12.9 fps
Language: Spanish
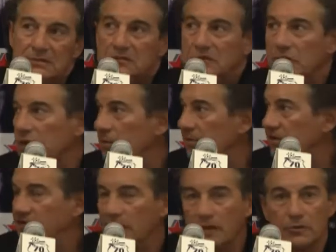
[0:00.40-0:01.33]
Yo tengo que
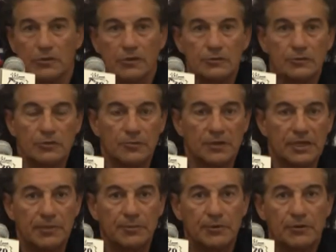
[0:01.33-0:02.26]
pensar como todo mi
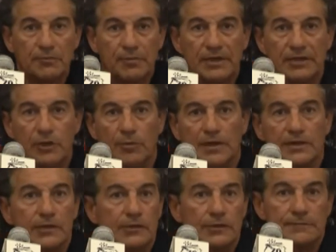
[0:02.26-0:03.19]
equipo, partido a
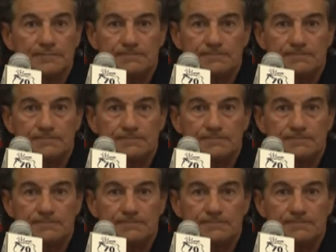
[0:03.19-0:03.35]
partido.